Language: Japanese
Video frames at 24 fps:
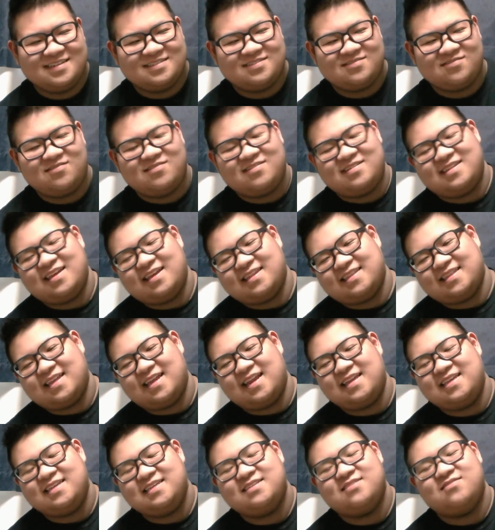それだった
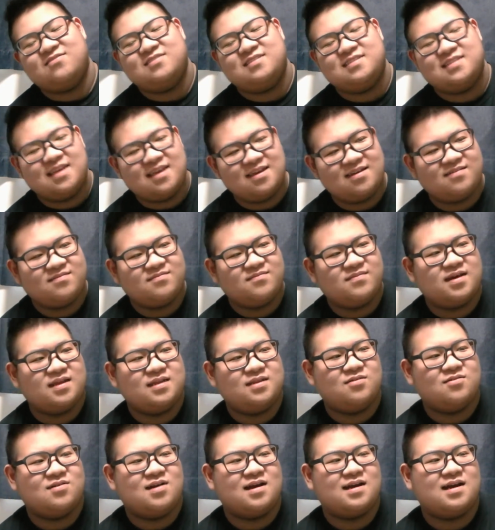らいいのにね。
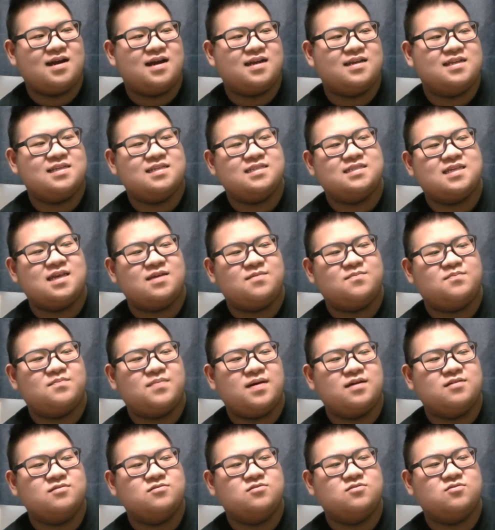マリオが代わりにさ、いっ
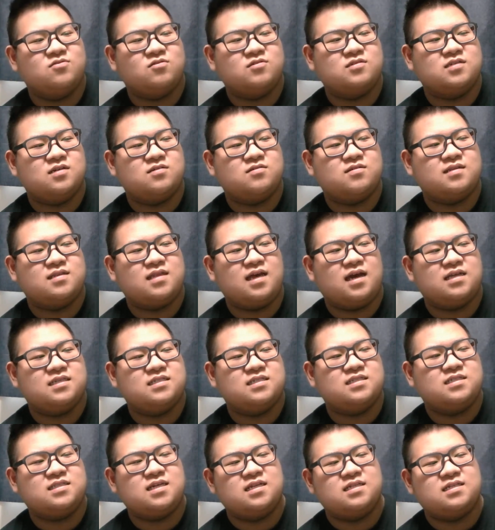ぱい運動してくれて
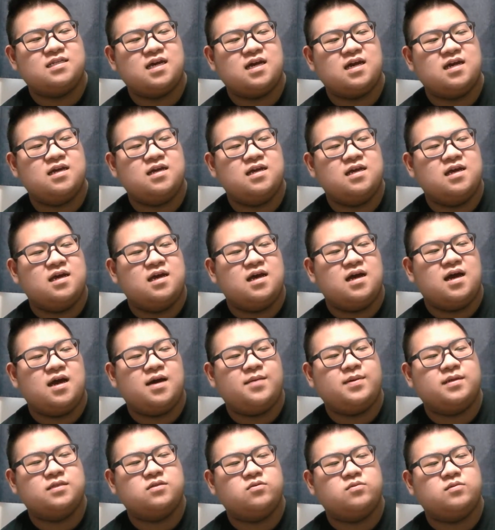走ったりさ。
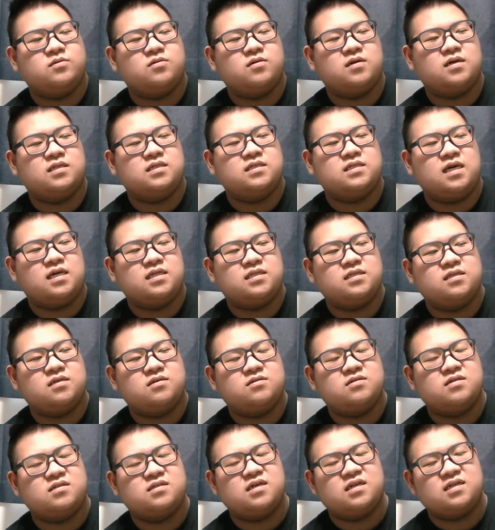幅跳びとかでやって
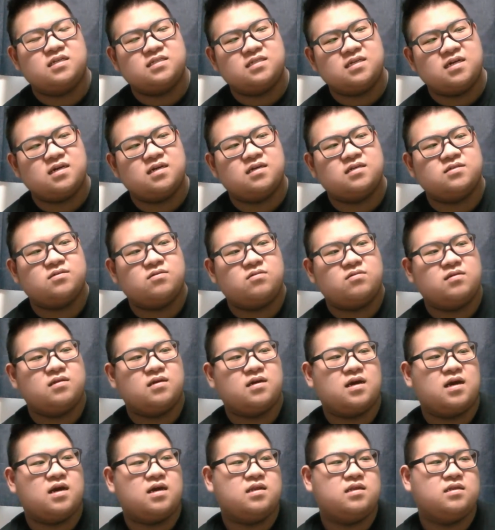くれたらさそれで
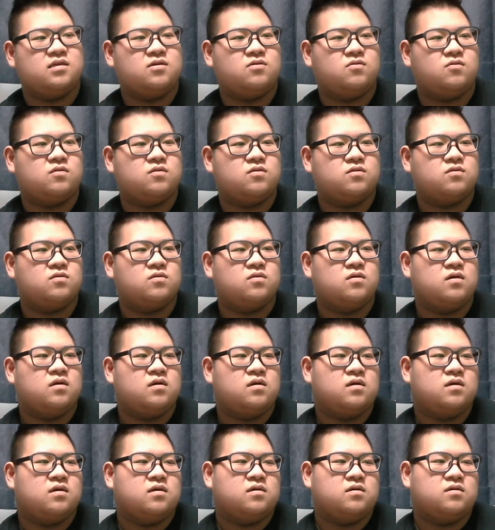仮に俺の
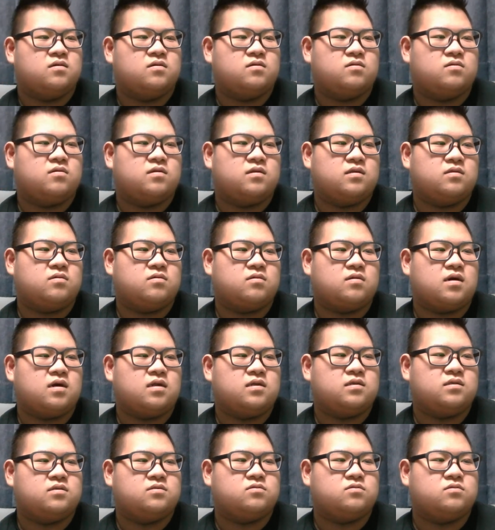俺の
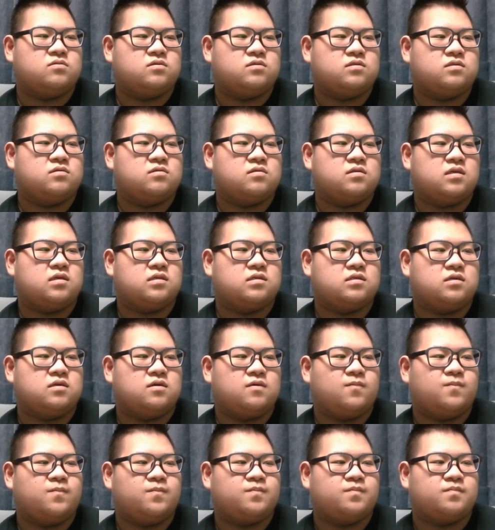仮に運動してくれたらさ
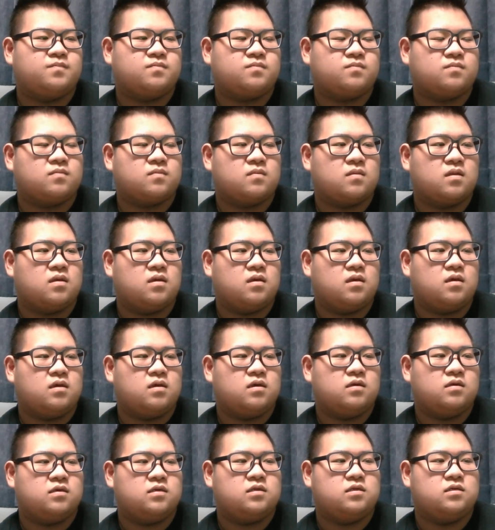
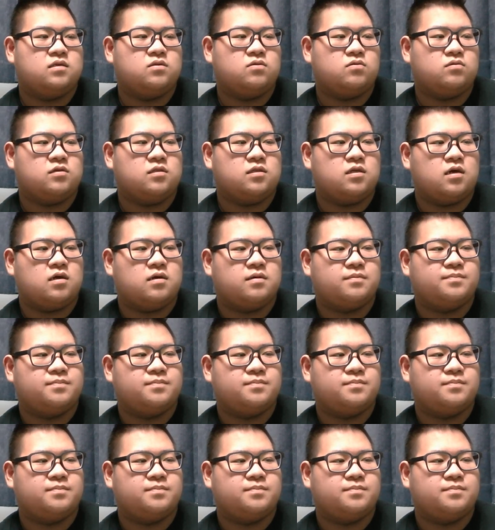いいのにな